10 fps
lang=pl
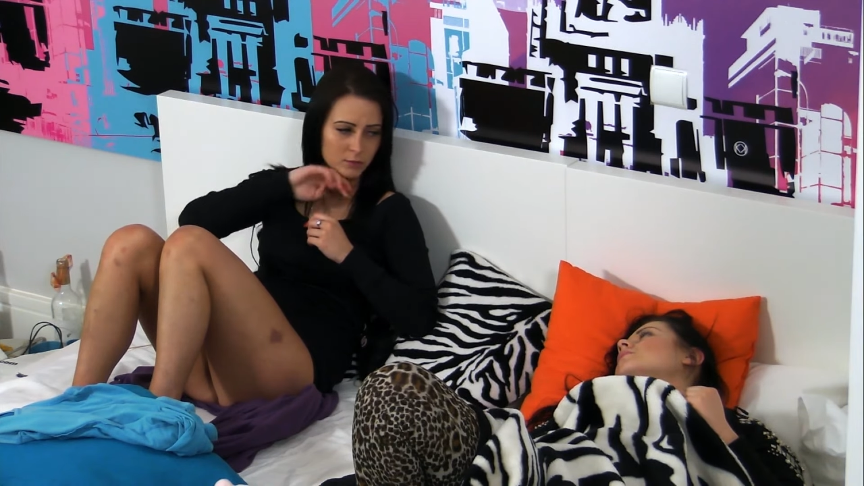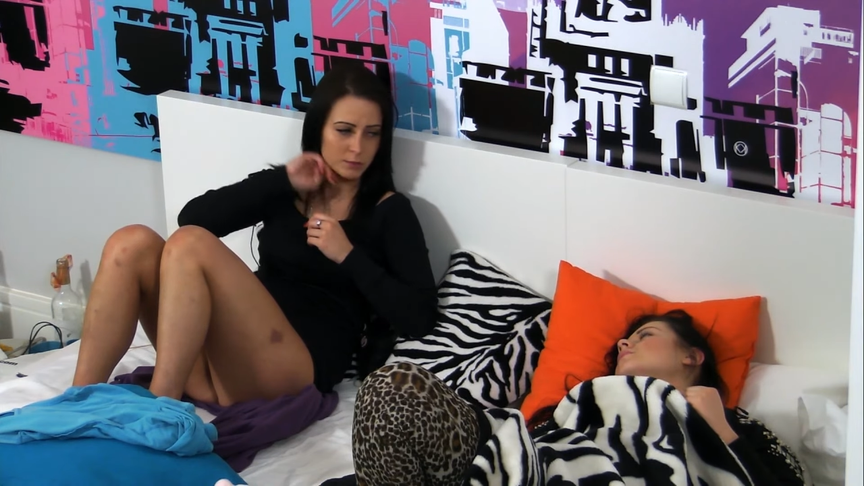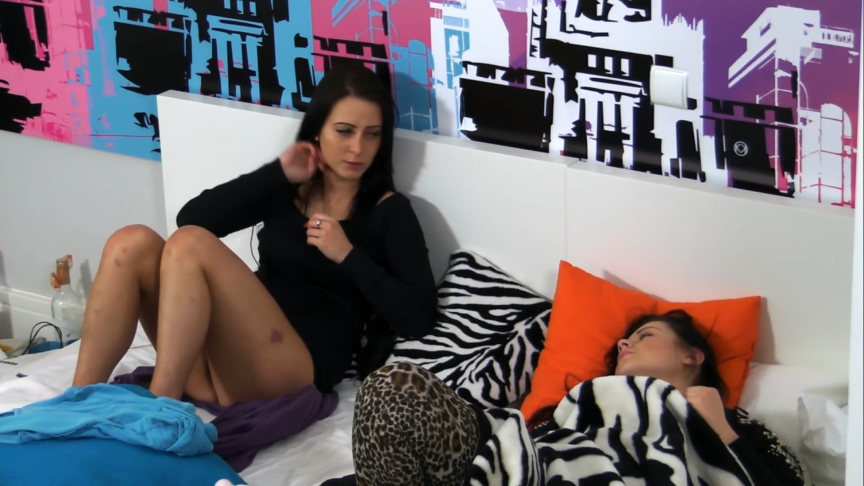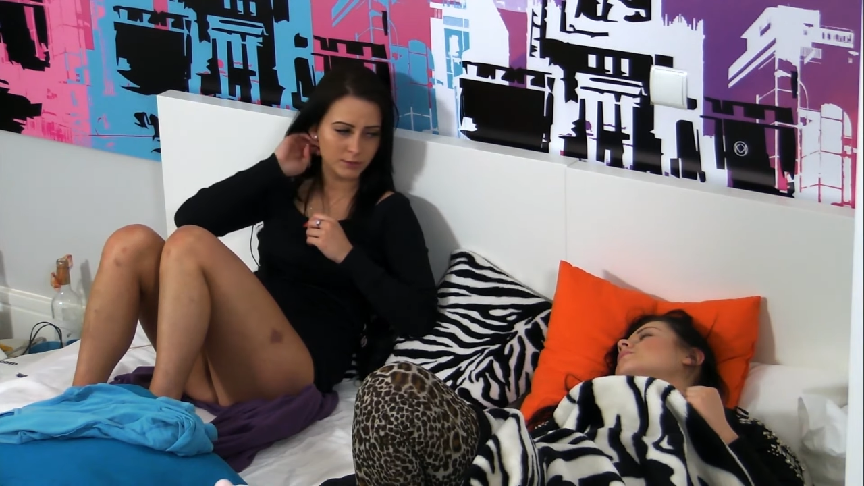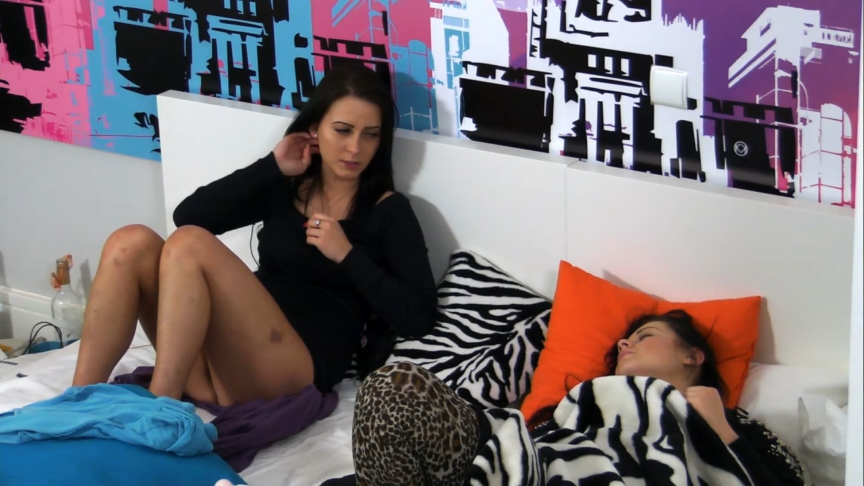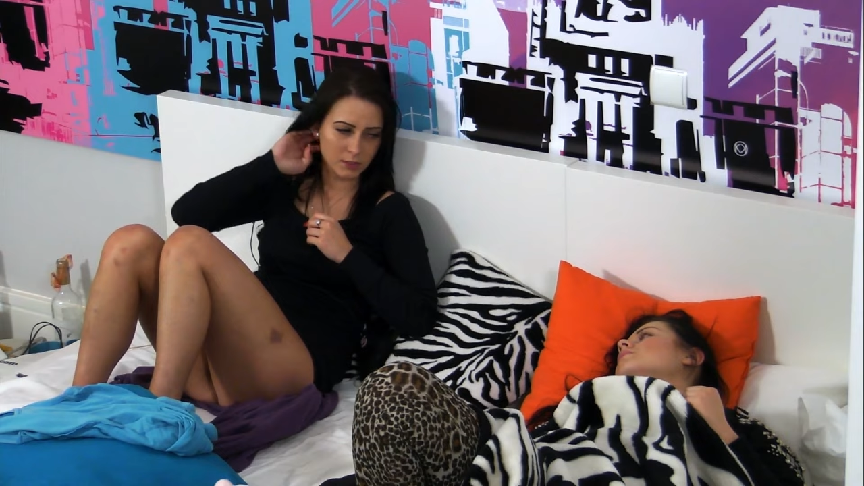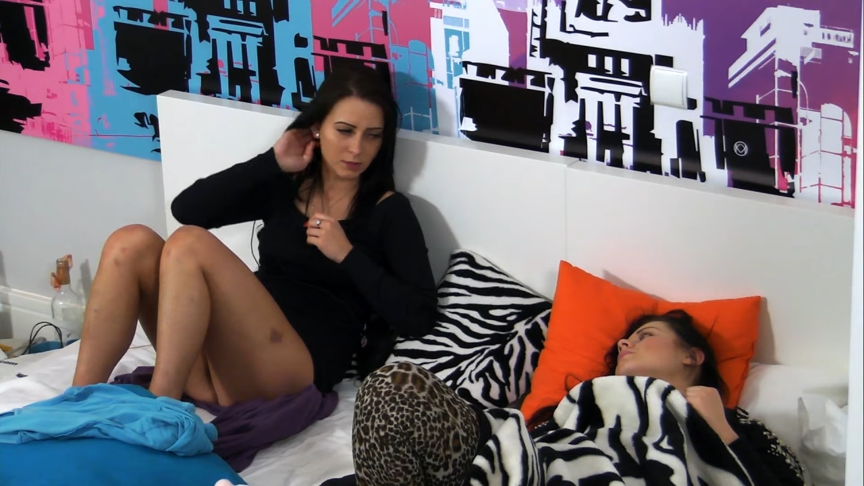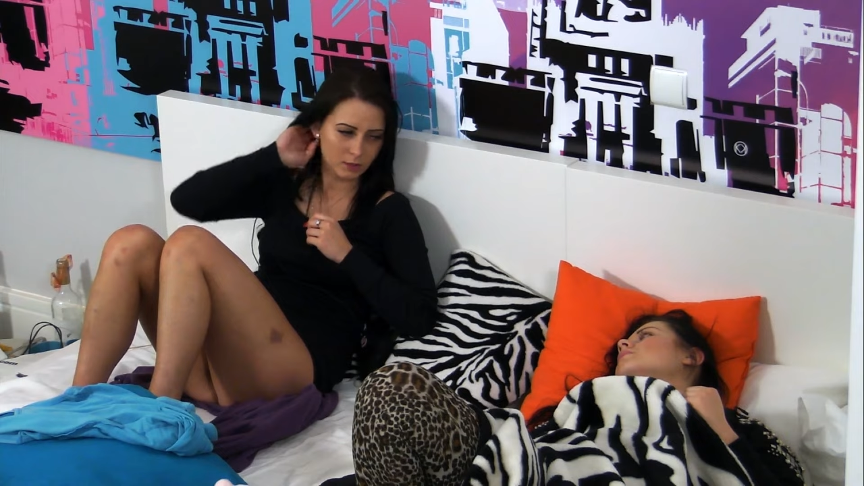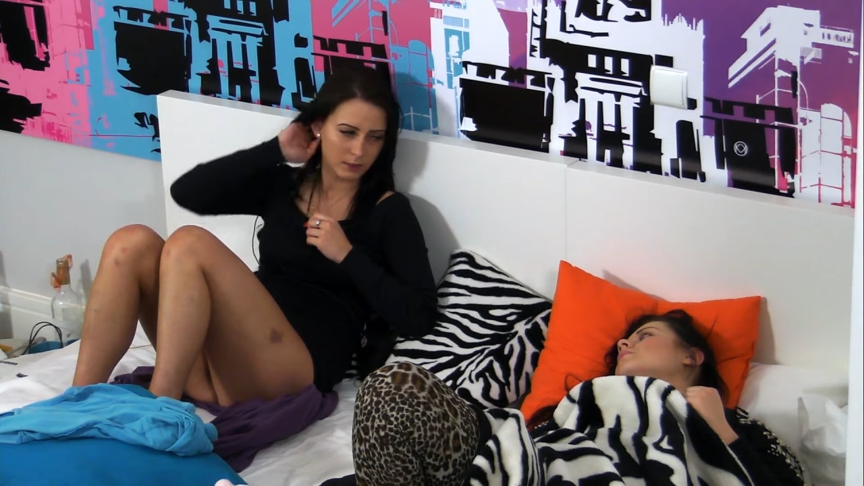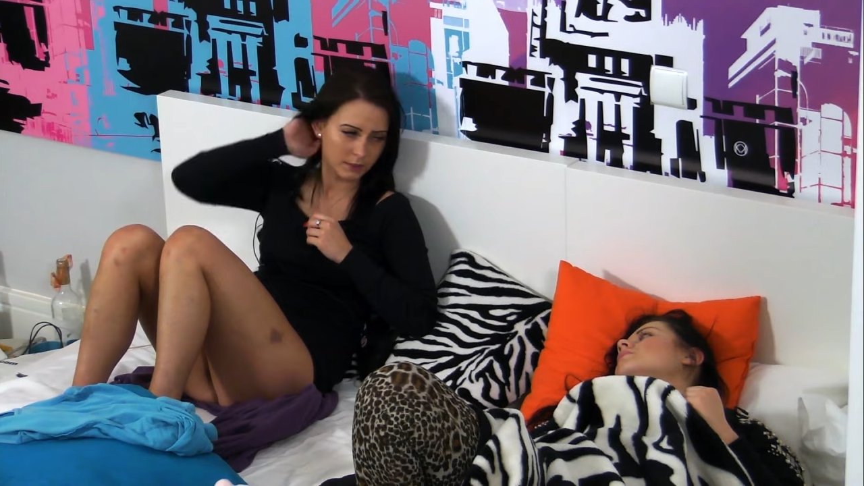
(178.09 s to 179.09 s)
Dobrze wiesz
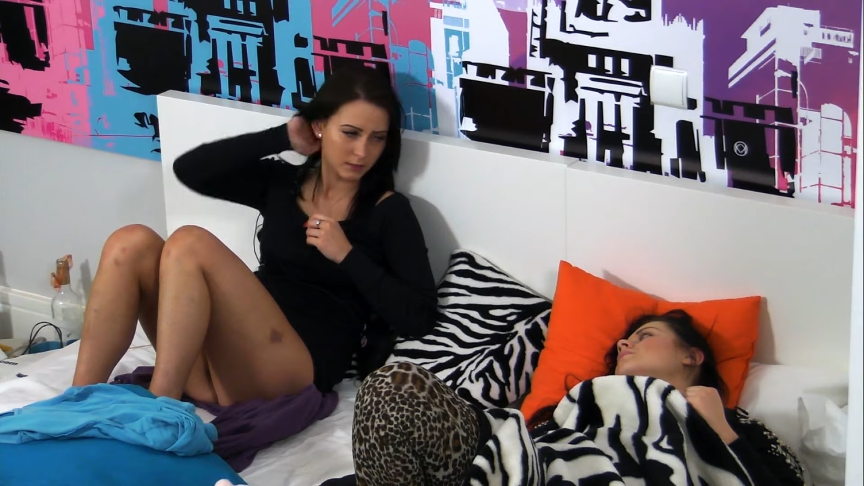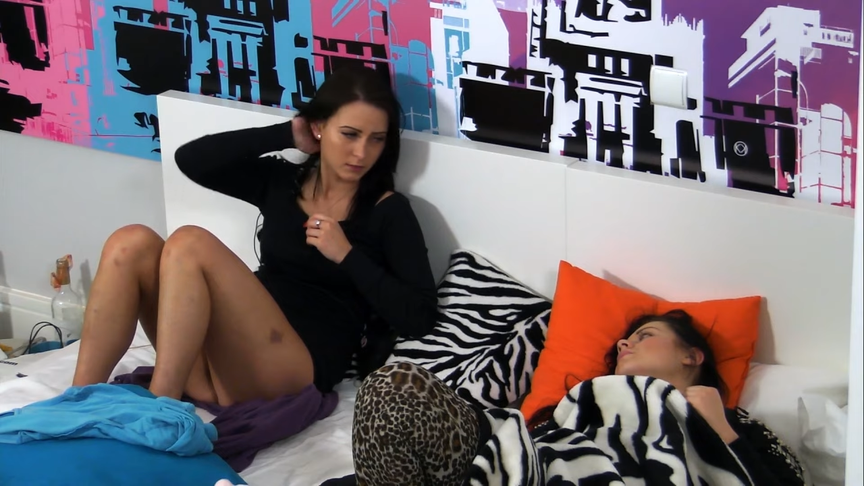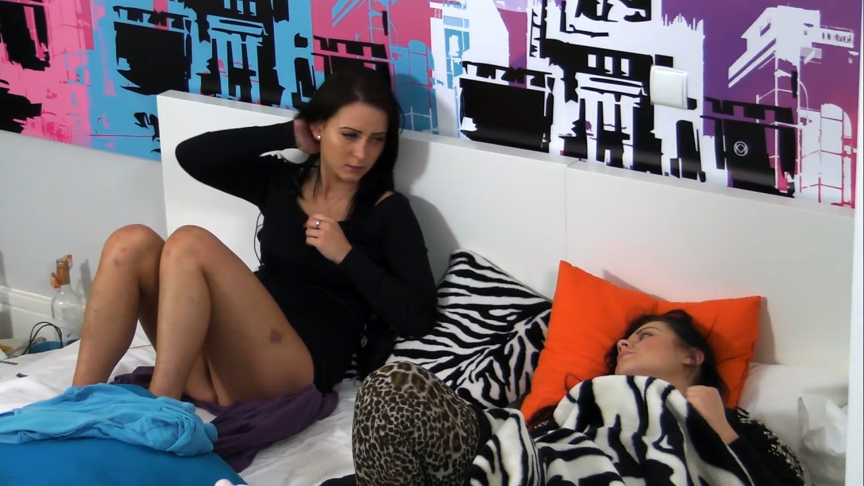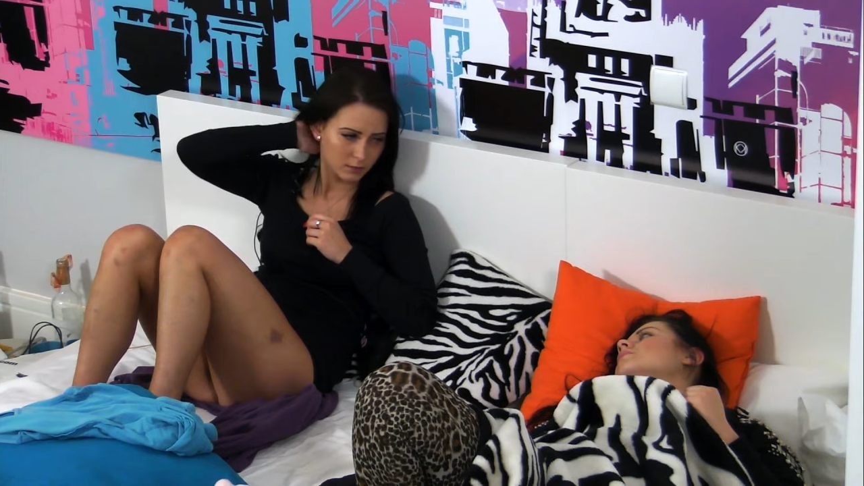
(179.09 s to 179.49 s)
jaki on jest.